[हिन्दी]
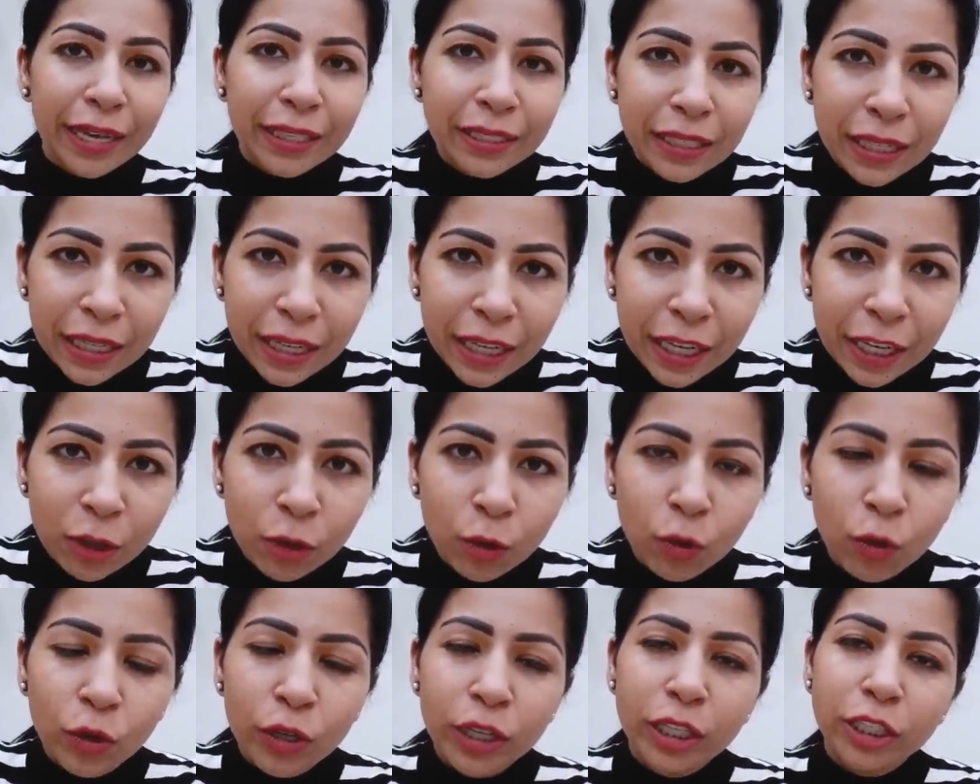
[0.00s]
ऐसा नहीं
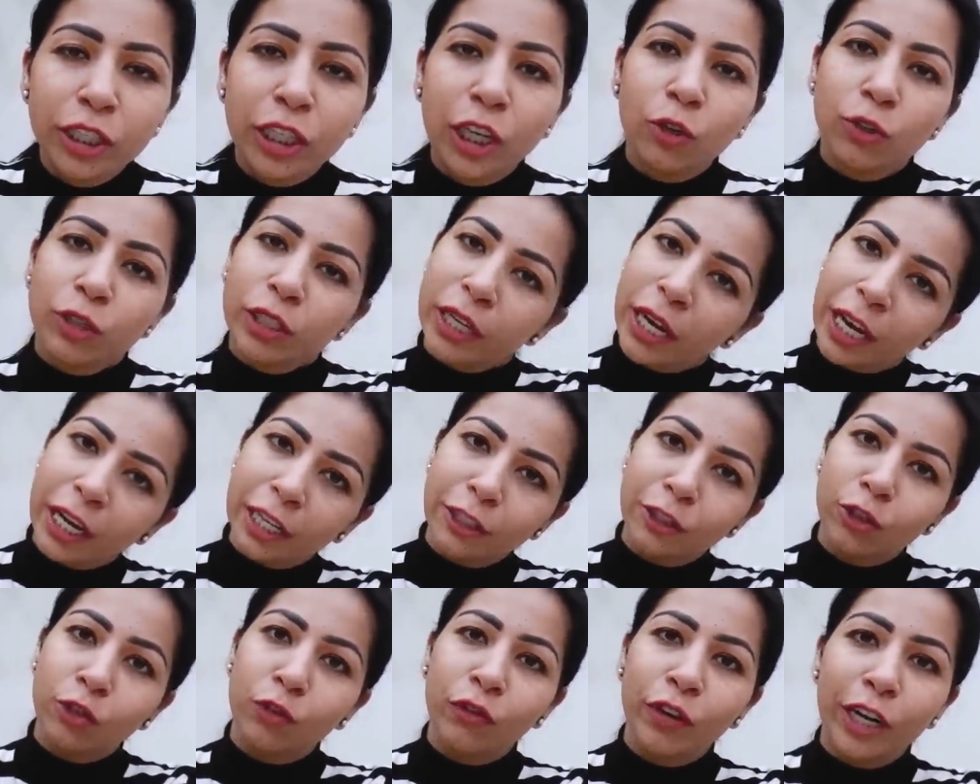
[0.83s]
हो कि चलो जी
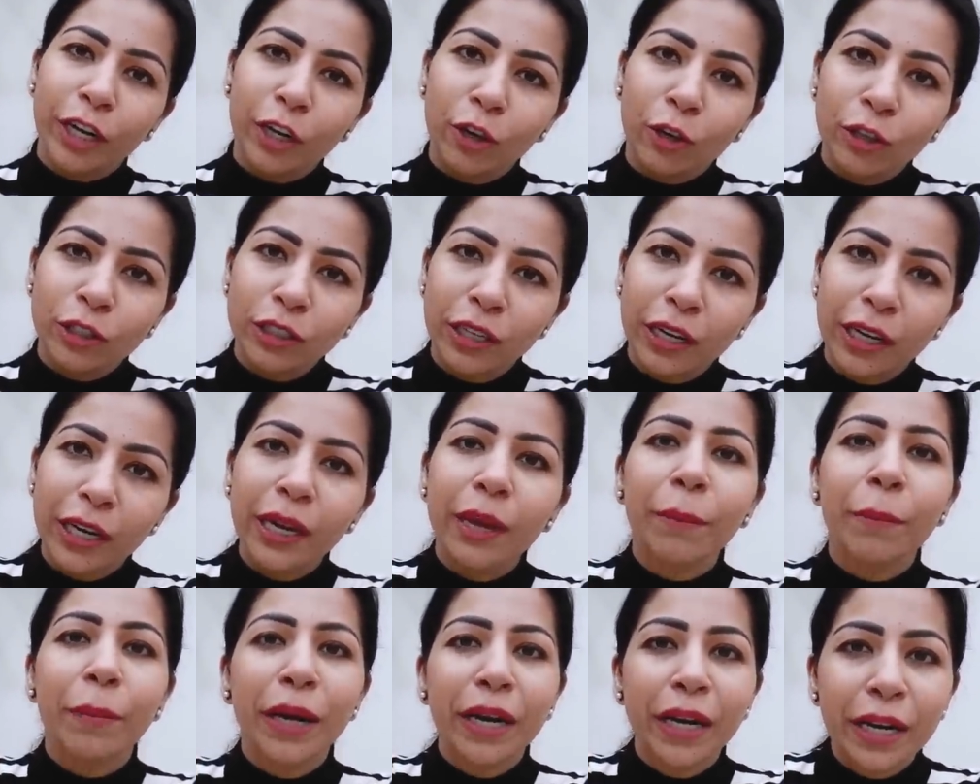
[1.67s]
आज तो वेट लॉस कर
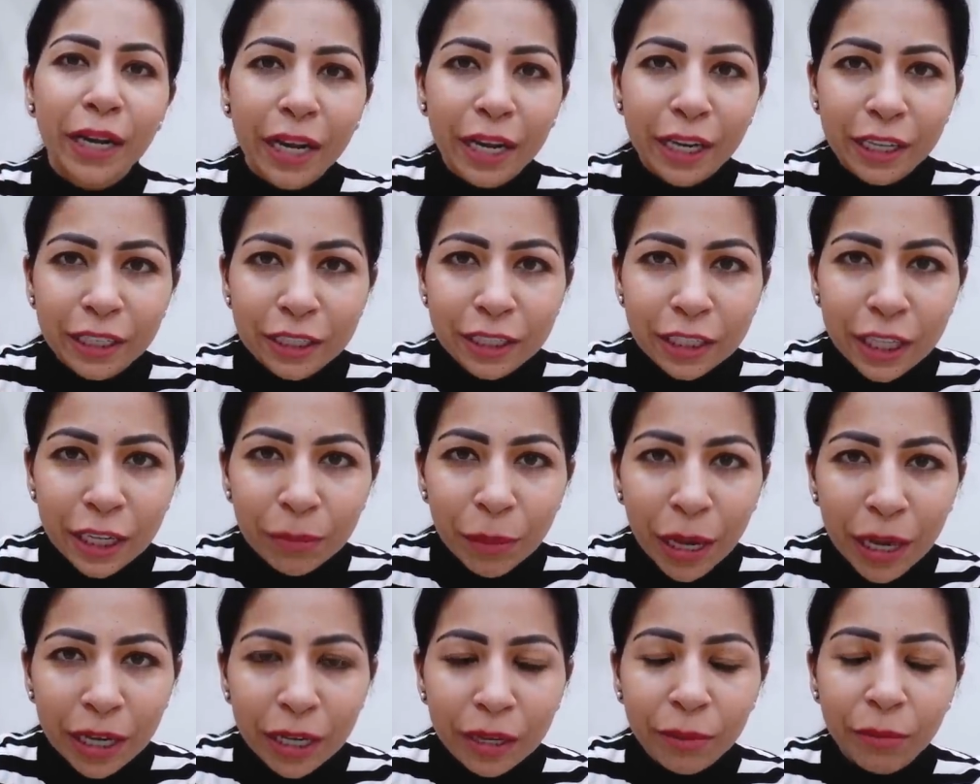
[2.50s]
लिया मेंटेनेंस के
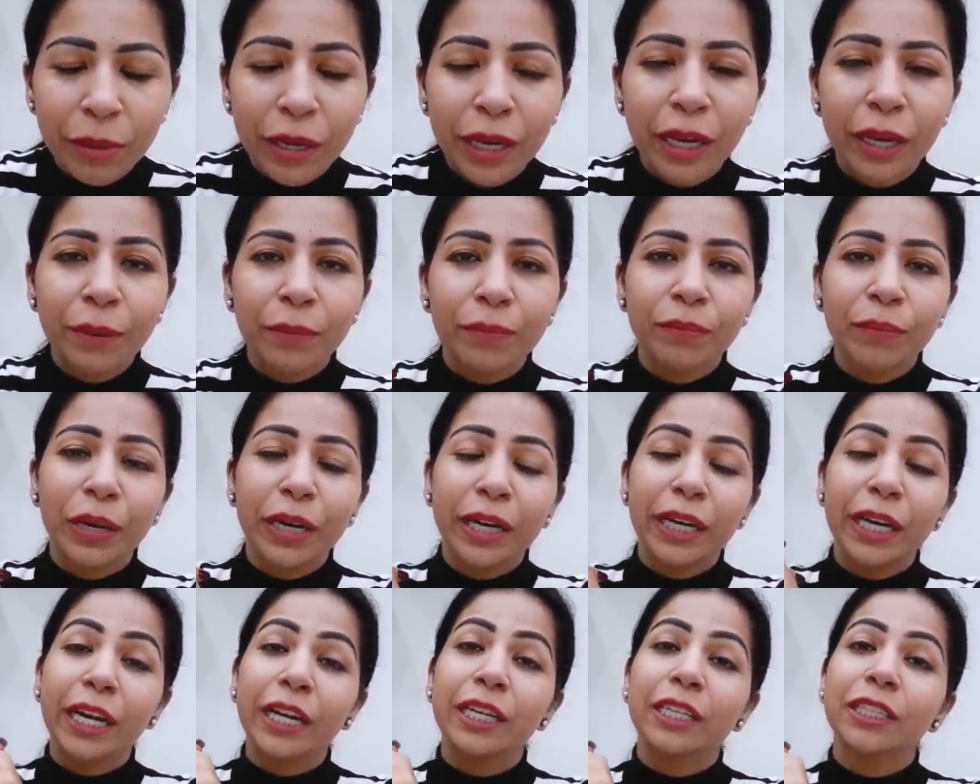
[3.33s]
बारे में
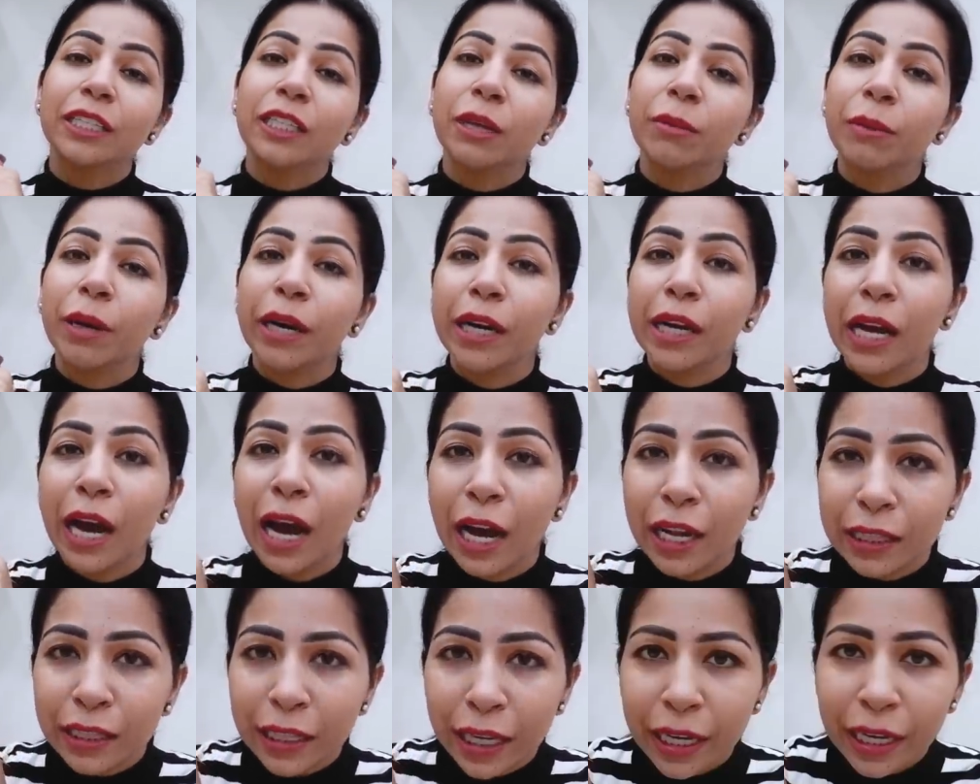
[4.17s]
मेंटेनेंस की बारी
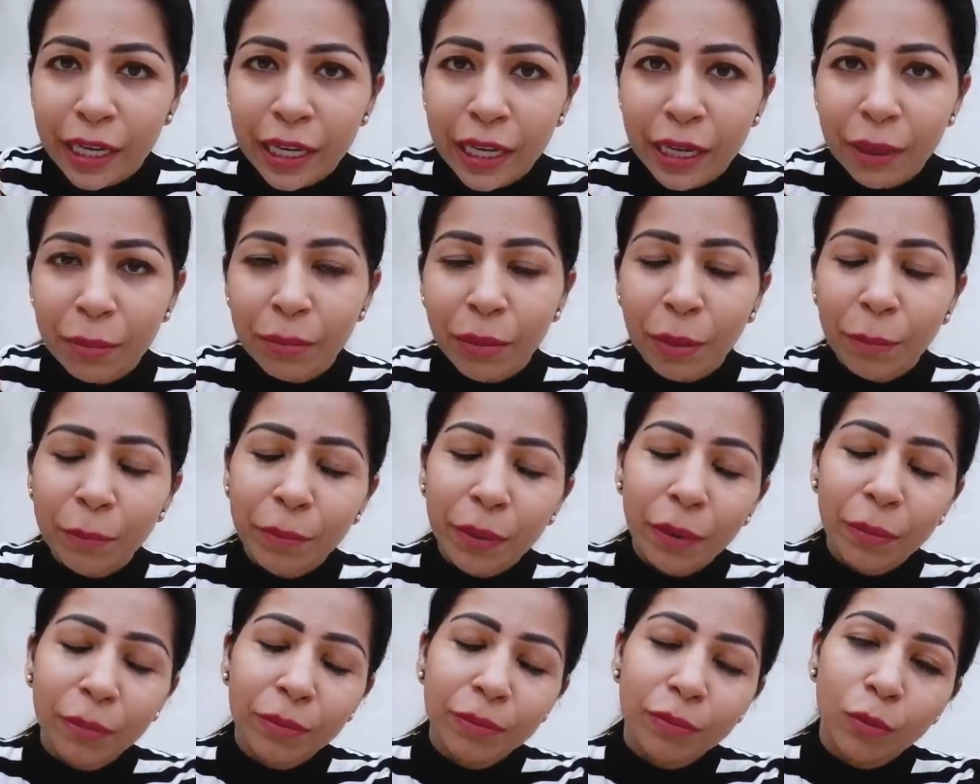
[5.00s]
आते ही
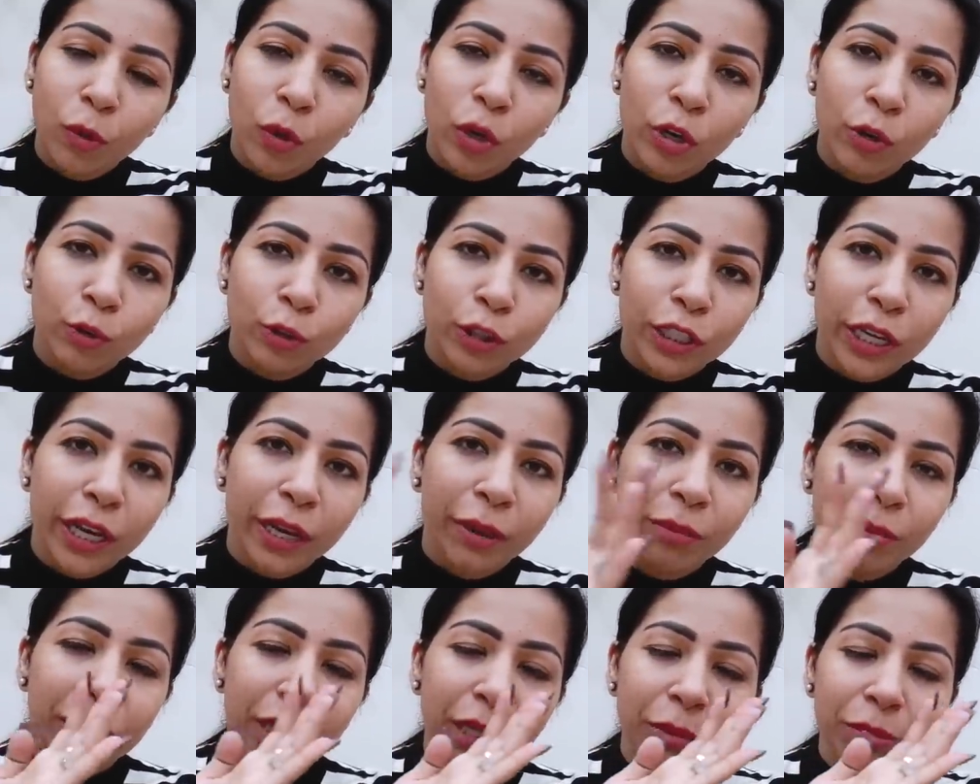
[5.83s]
बम बम भोले हो
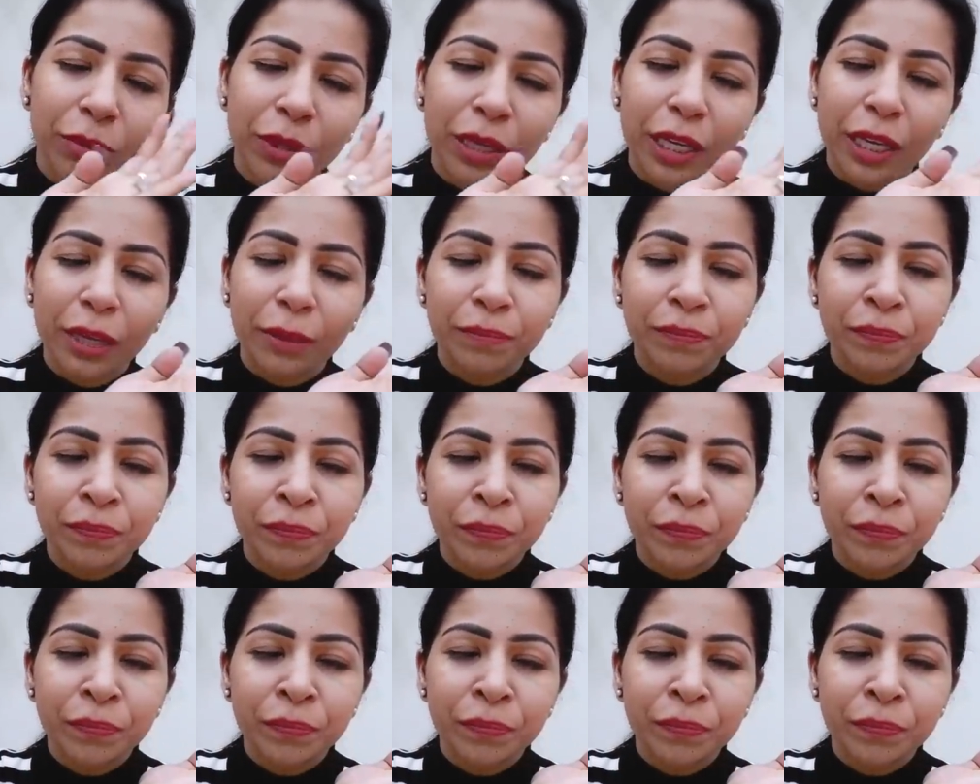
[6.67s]
जाए मतलब कि